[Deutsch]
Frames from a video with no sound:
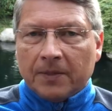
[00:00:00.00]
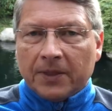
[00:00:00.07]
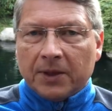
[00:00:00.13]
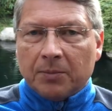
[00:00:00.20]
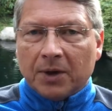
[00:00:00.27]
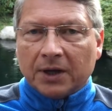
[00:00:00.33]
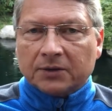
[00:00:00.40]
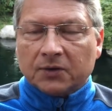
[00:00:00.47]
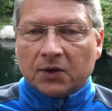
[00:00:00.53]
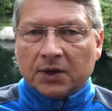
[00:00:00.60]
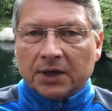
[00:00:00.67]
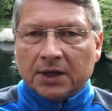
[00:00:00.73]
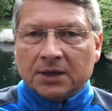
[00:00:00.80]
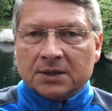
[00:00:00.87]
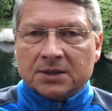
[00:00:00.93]
die
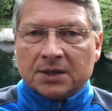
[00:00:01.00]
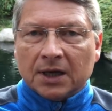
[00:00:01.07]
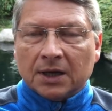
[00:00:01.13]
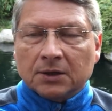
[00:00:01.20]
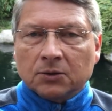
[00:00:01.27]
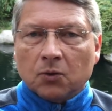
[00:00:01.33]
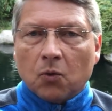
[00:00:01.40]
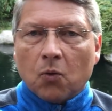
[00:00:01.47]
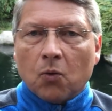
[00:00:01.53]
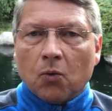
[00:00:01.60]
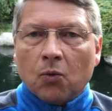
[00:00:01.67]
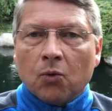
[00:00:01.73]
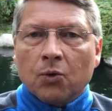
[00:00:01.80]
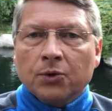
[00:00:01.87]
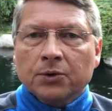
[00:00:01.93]
bakteriellen Sachen
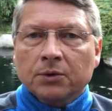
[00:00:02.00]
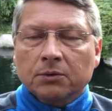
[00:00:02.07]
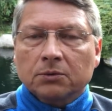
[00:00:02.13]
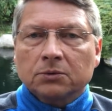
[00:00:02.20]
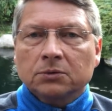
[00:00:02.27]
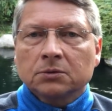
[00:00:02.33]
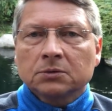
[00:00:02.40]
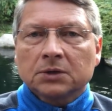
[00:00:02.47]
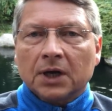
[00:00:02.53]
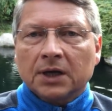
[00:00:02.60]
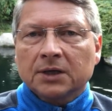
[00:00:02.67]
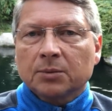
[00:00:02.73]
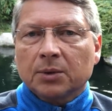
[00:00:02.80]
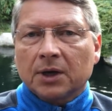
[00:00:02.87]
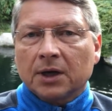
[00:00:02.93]
ohne
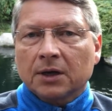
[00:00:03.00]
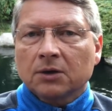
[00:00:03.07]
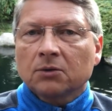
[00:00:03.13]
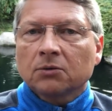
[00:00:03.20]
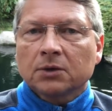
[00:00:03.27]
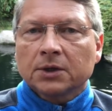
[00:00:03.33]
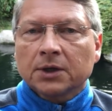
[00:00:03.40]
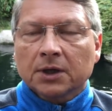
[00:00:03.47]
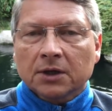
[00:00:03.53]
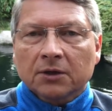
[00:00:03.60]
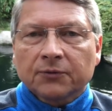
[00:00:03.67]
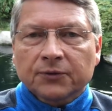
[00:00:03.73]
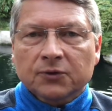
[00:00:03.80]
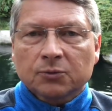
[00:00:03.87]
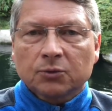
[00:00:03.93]
irgendeine Behandlung in den
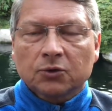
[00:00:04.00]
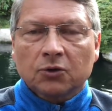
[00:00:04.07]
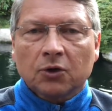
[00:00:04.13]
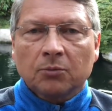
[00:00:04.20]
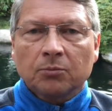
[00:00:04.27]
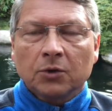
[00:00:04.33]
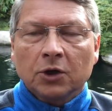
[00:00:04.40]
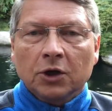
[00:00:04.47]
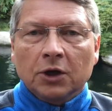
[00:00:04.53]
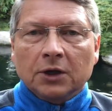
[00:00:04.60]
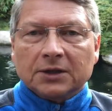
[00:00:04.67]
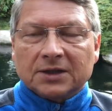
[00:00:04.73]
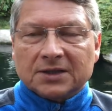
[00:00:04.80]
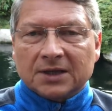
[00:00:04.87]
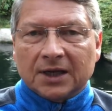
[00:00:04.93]
Griff zu bekommen.
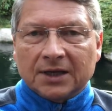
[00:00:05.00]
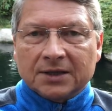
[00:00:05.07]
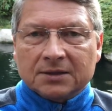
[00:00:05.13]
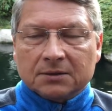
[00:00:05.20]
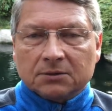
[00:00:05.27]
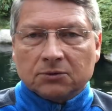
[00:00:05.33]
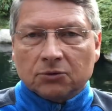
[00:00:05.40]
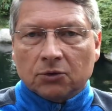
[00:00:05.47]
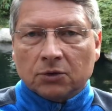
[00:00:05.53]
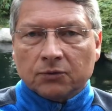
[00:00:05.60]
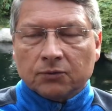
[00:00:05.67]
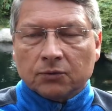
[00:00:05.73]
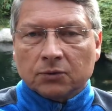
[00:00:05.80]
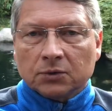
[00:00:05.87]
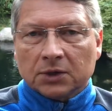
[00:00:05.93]
Das heißt,
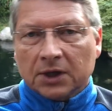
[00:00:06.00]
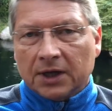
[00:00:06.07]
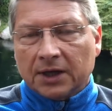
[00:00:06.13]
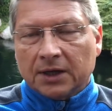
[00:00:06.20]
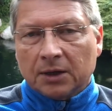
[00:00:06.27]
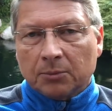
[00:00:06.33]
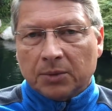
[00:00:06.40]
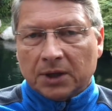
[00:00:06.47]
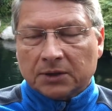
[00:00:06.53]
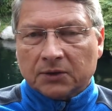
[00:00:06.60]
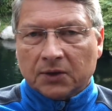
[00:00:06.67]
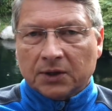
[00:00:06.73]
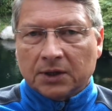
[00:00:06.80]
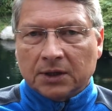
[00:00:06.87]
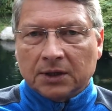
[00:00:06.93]
dort, wo ein kleiner
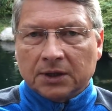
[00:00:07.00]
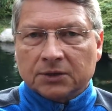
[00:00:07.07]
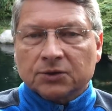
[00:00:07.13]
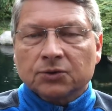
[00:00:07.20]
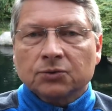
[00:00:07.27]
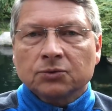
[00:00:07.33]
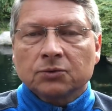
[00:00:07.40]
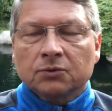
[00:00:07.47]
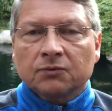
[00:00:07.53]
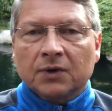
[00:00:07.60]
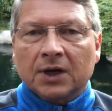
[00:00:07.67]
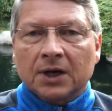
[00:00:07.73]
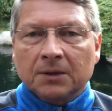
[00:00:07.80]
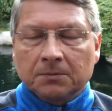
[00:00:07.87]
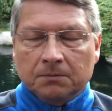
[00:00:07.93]
bakterielle Entzündung
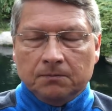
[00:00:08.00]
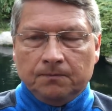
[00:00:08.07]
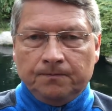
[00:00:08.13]
war,